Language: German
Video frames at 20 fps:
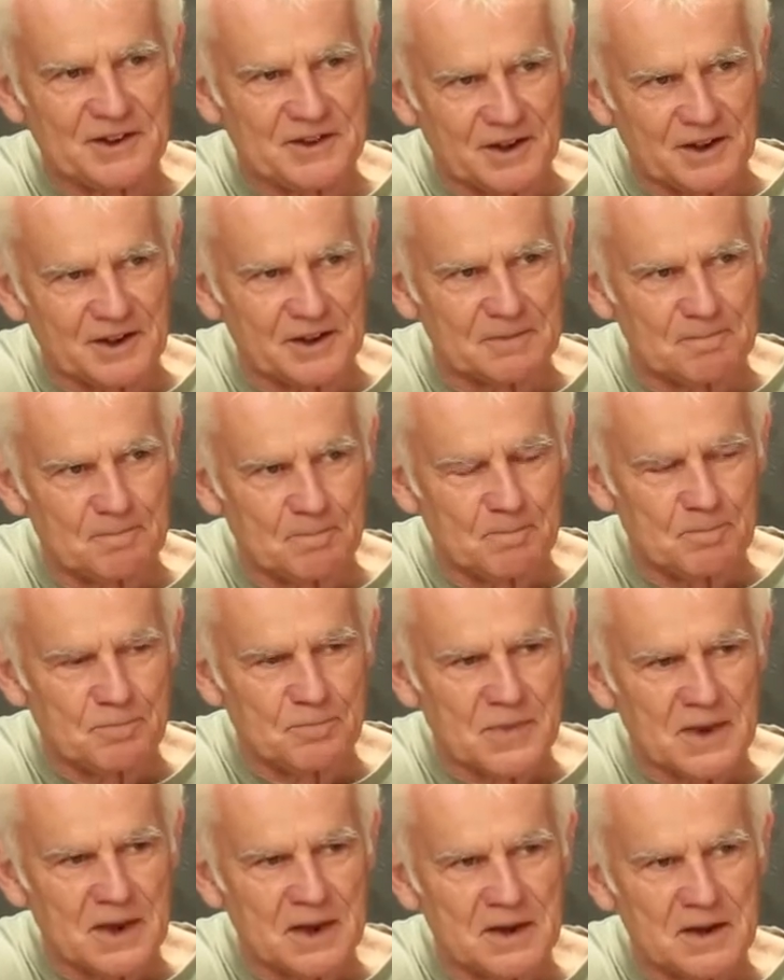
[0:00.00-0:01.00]
Tag.
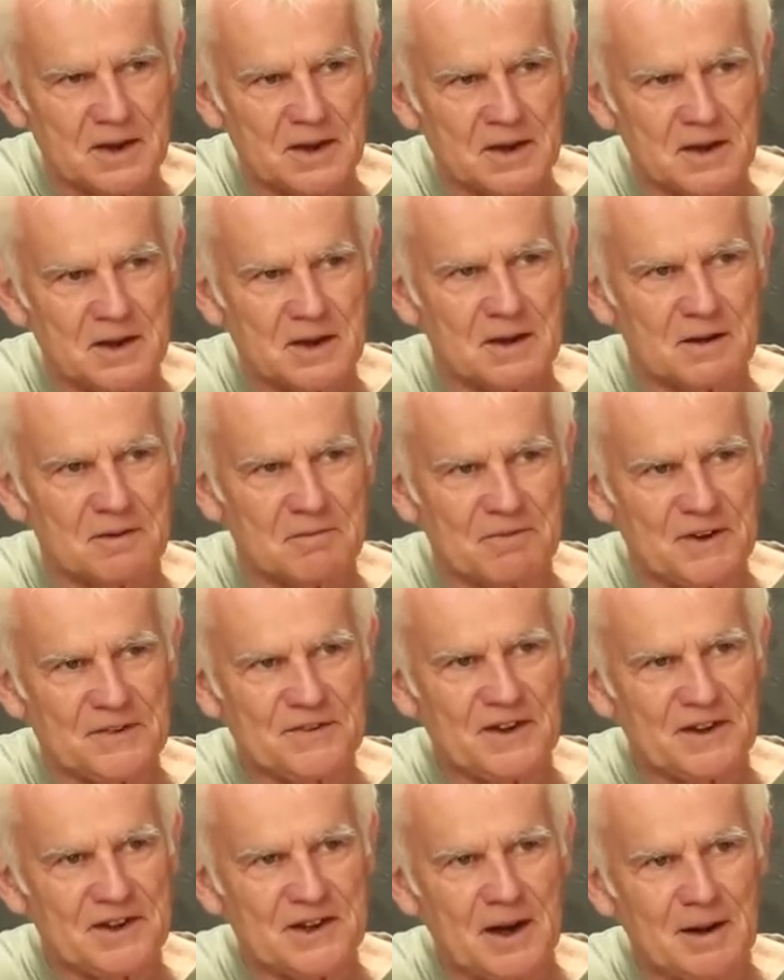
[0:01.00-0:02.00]

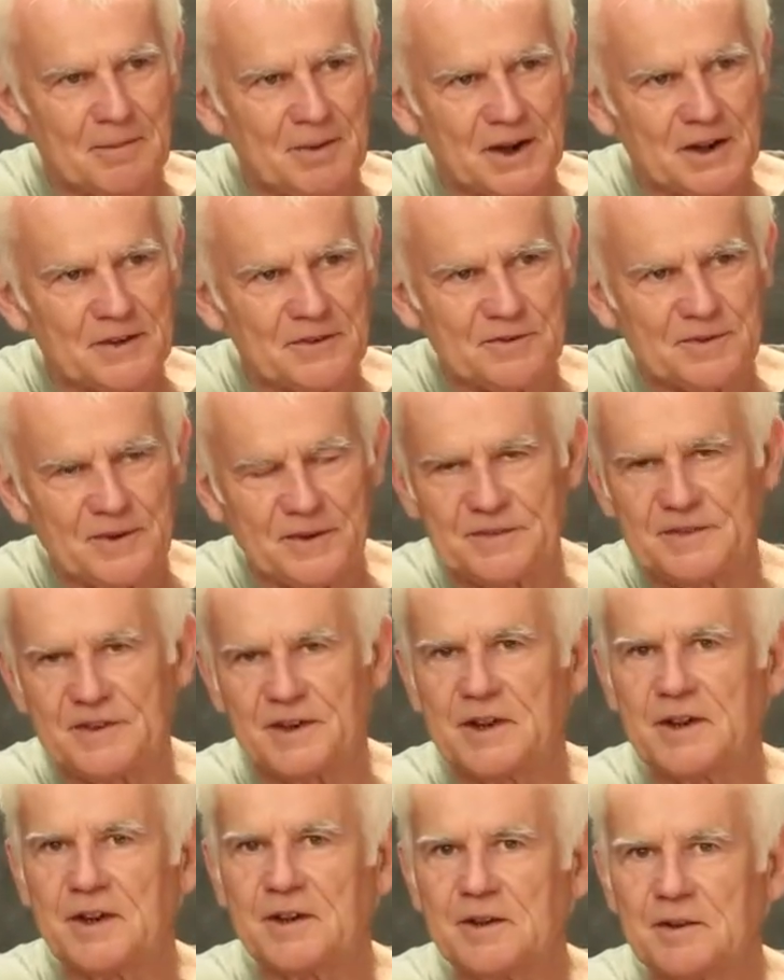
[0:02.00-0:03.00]
Was ich aber ganz
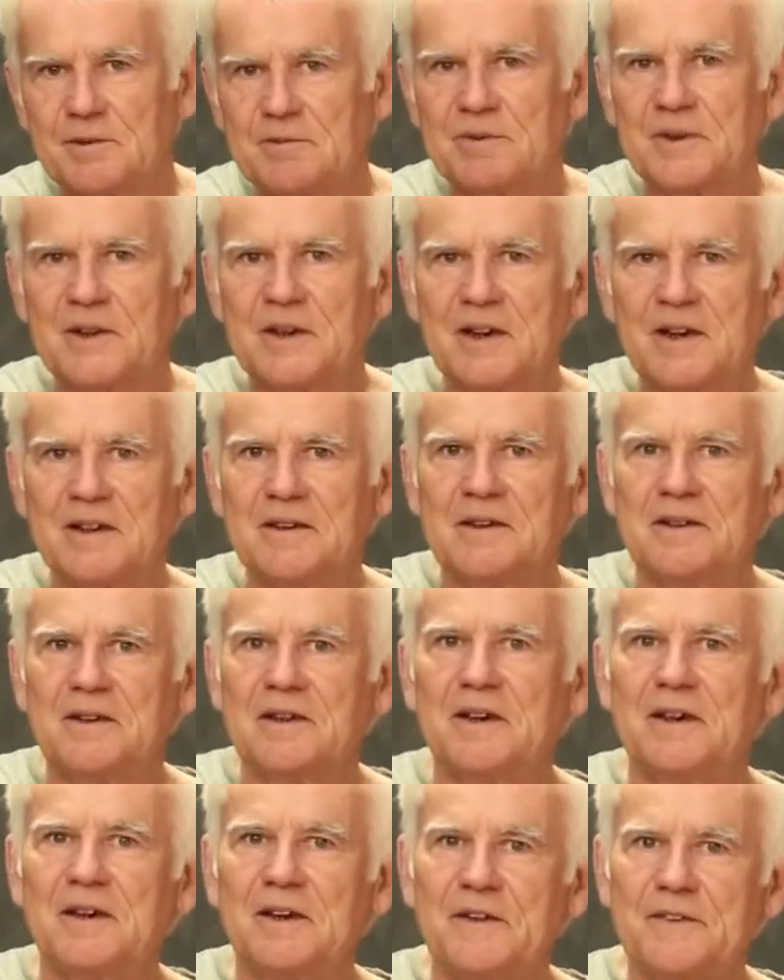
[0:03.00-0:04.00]
faszinierend finde,
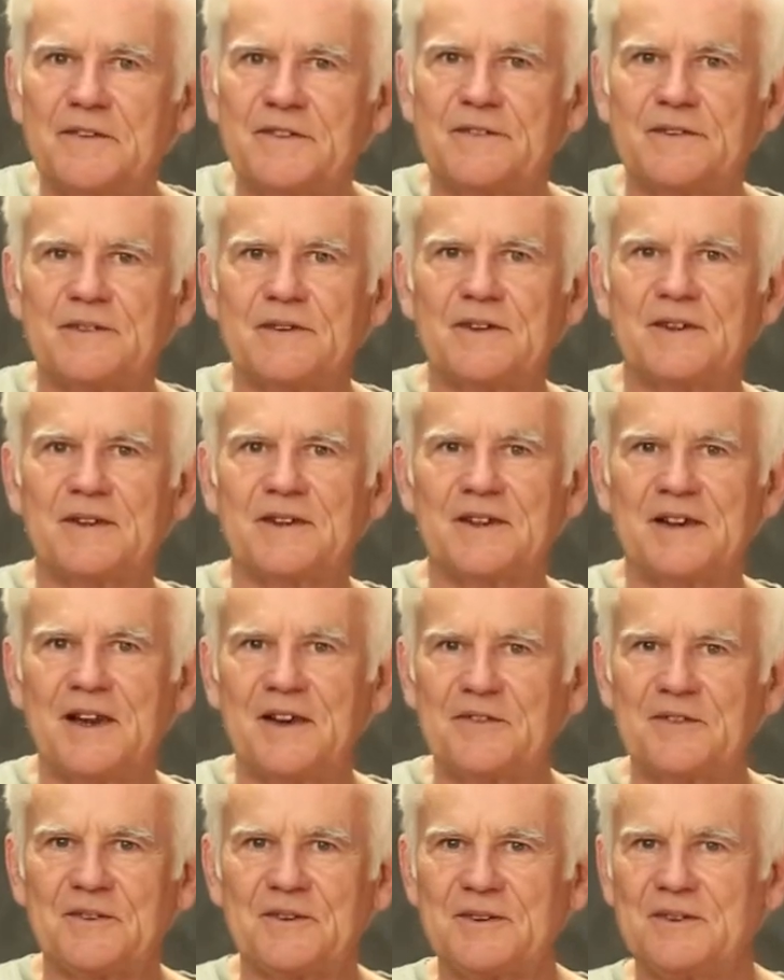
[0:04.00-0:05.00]
ist,
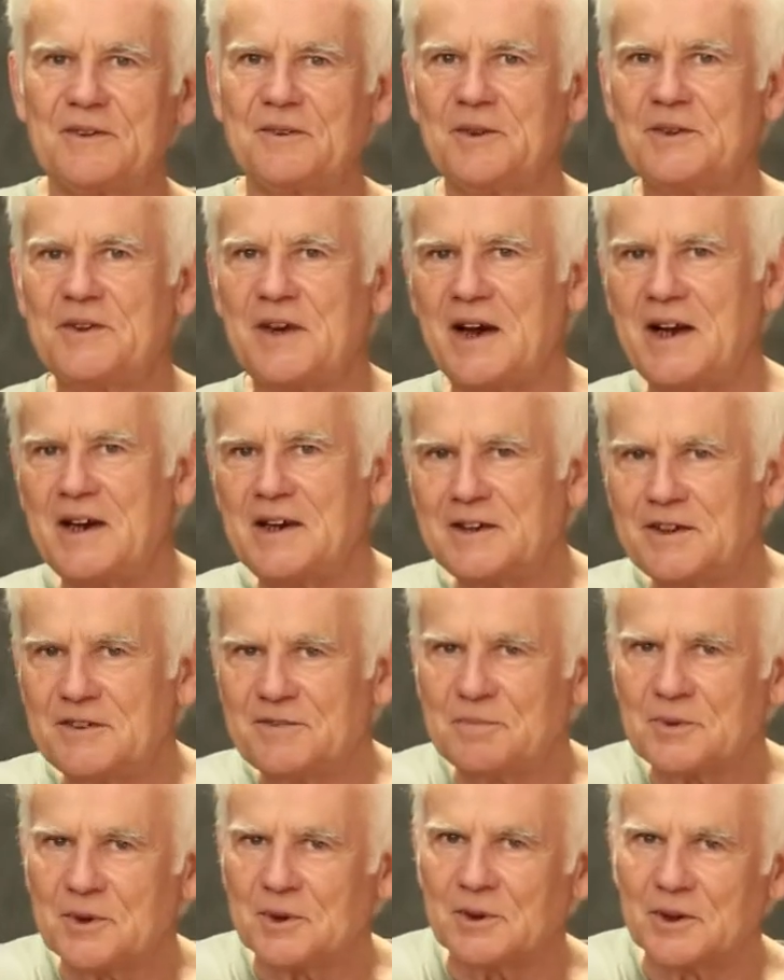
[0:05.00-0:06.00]
dass unter all
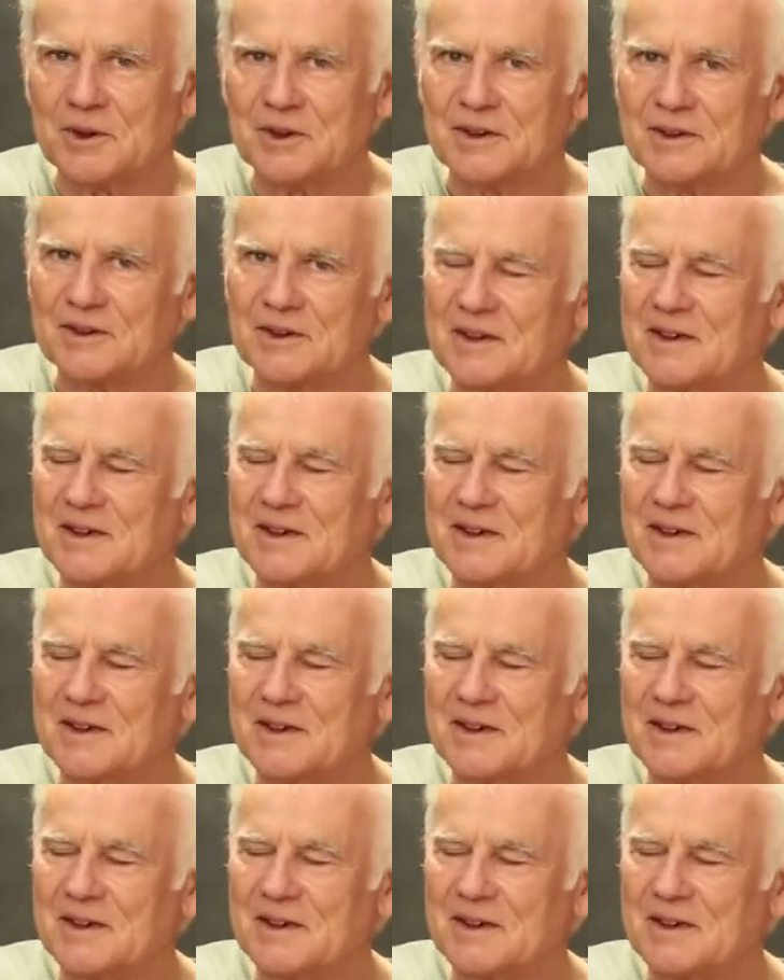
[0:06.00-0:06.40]
diesem Druck,